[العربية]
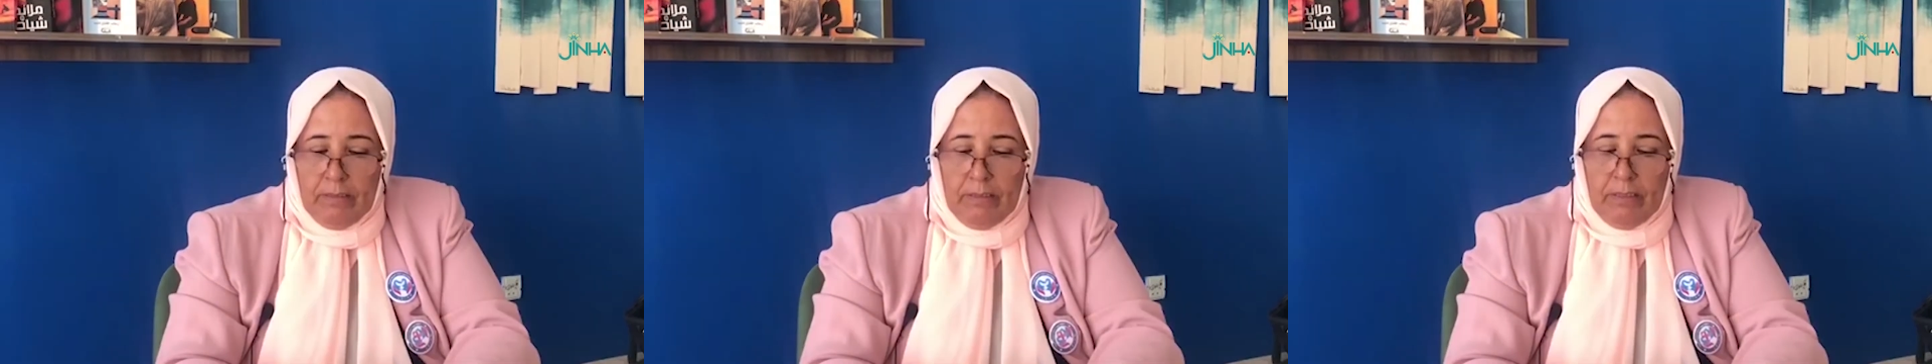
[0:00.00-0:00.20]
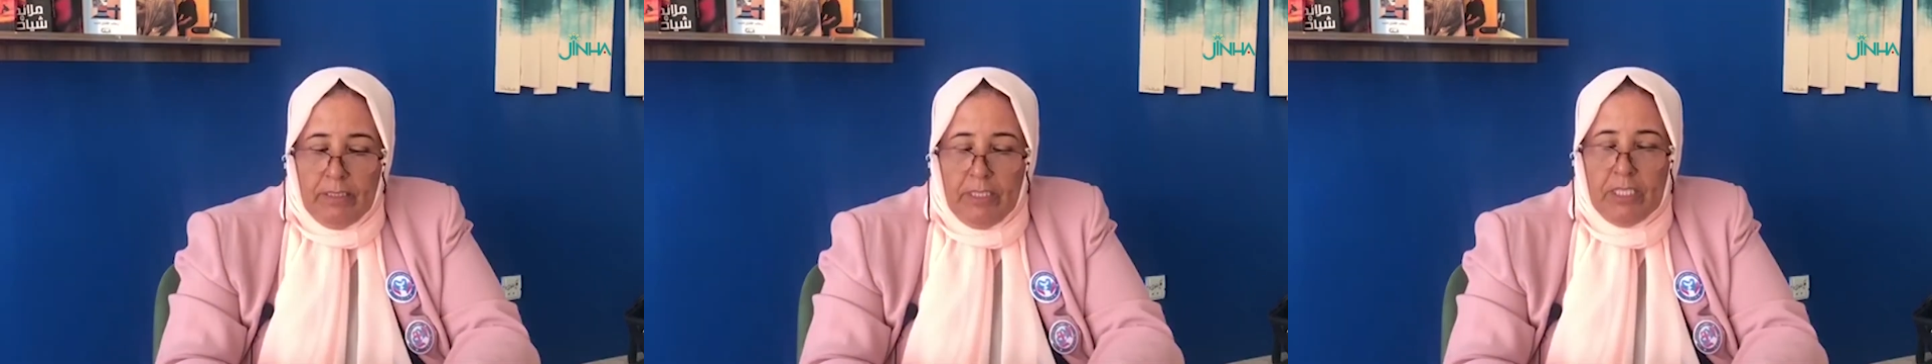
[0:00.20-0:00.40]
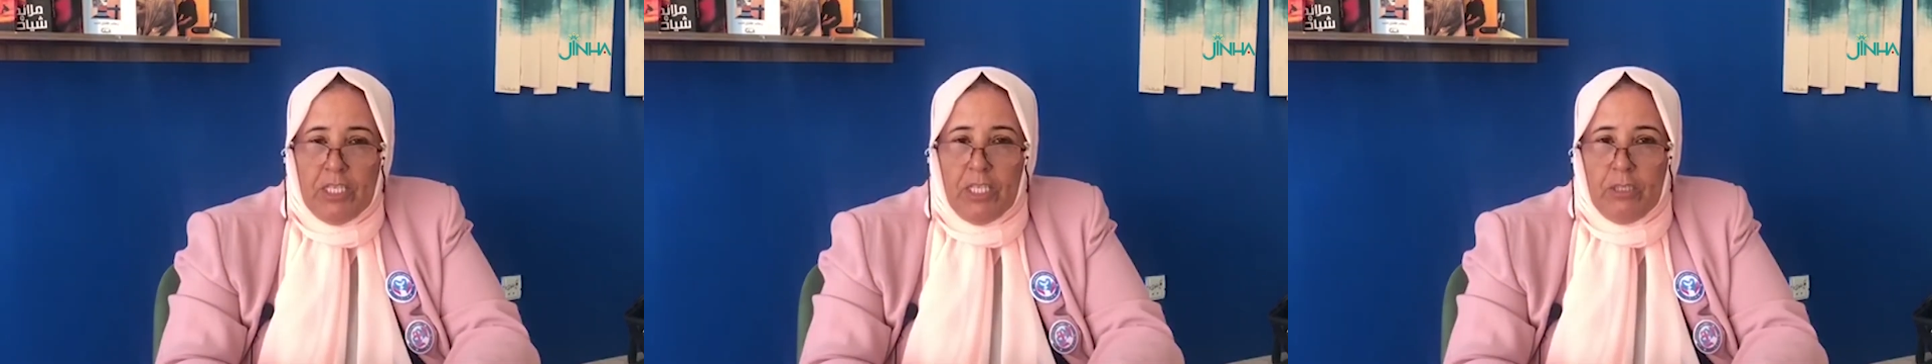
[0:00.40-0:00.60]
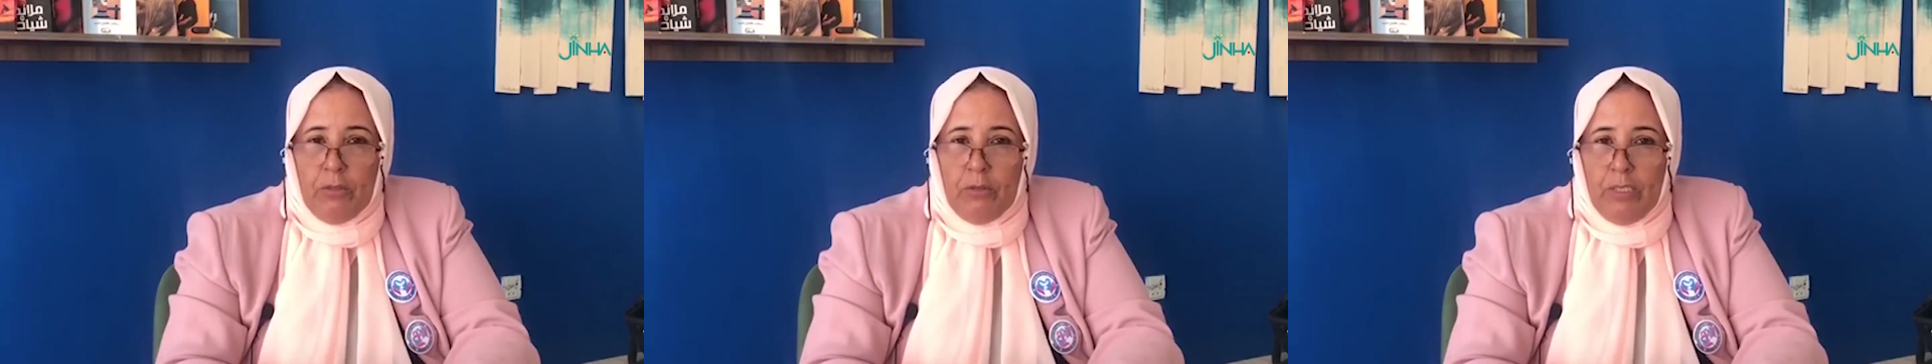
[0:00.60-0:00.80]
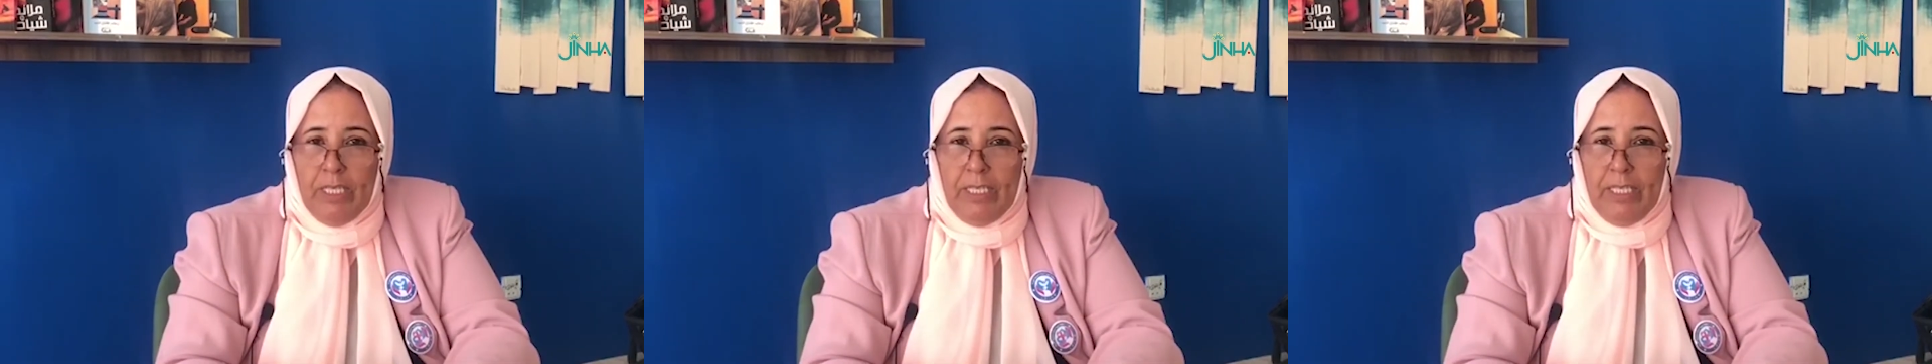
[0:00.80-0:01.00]

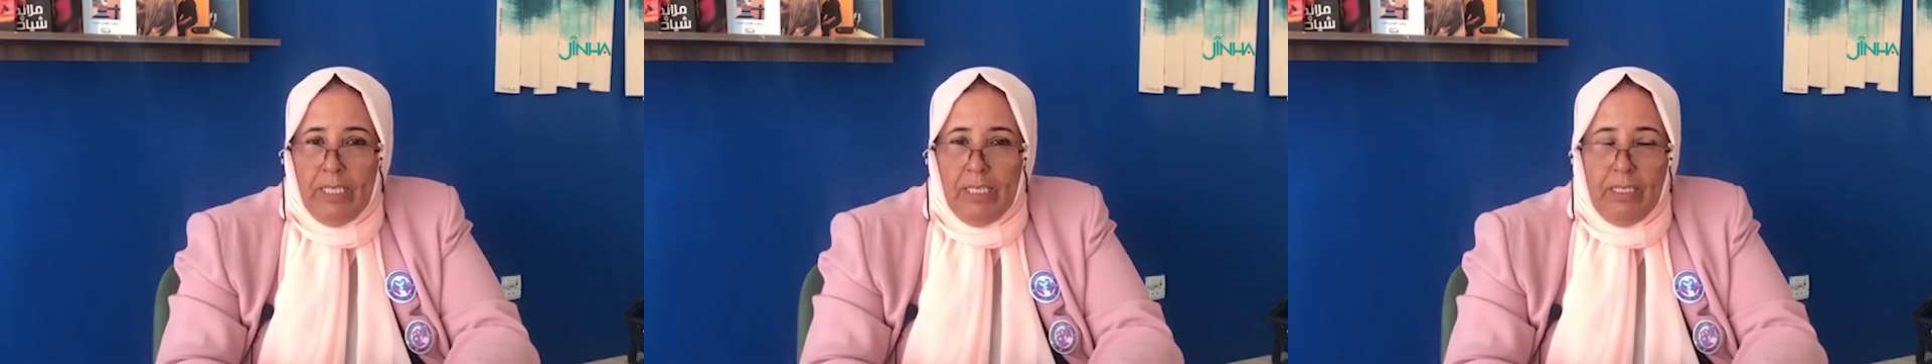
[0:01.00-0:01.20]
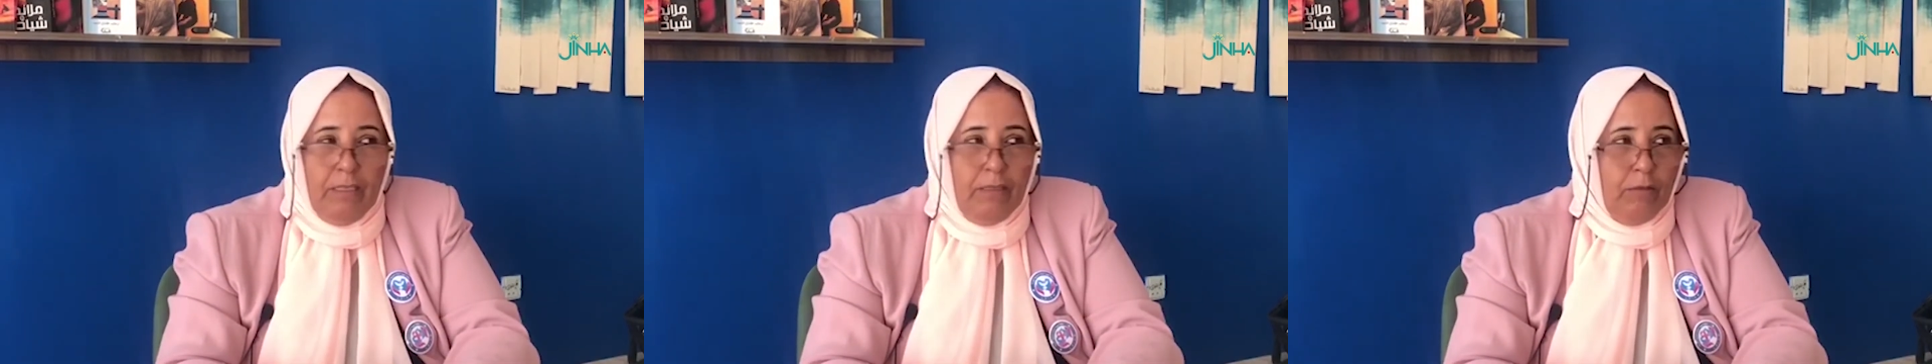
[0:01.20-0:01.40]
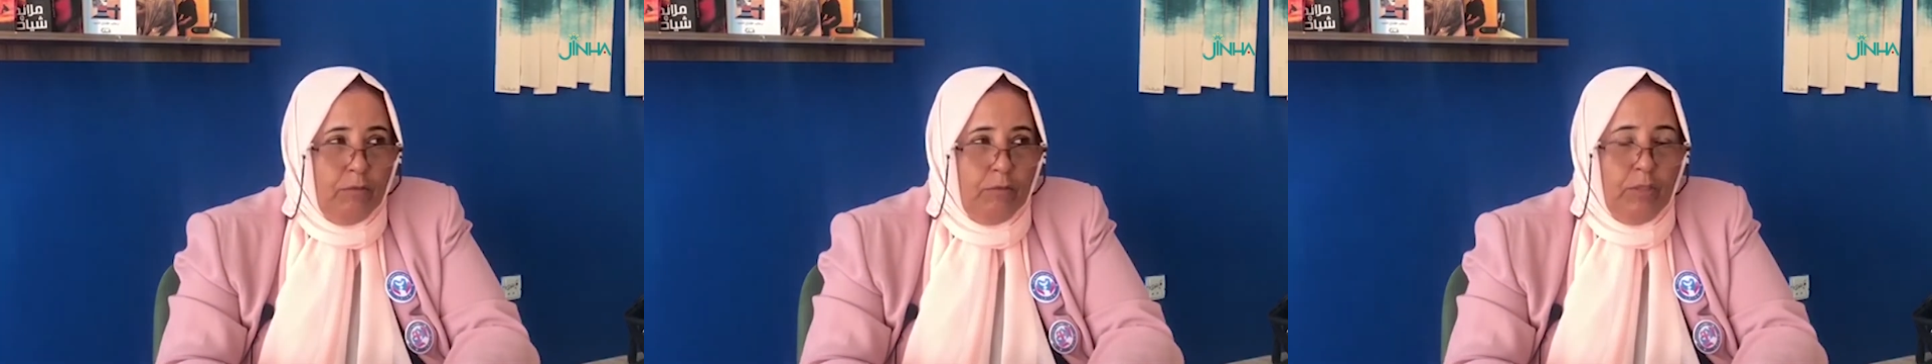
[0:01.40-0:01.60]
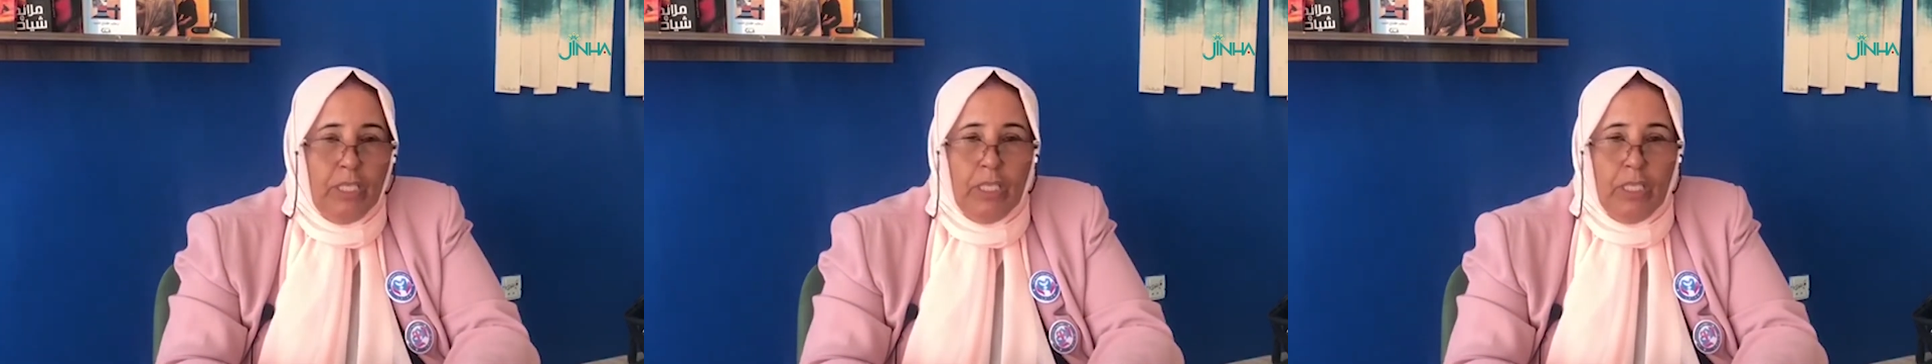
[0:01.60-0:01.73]
التشدد هنا في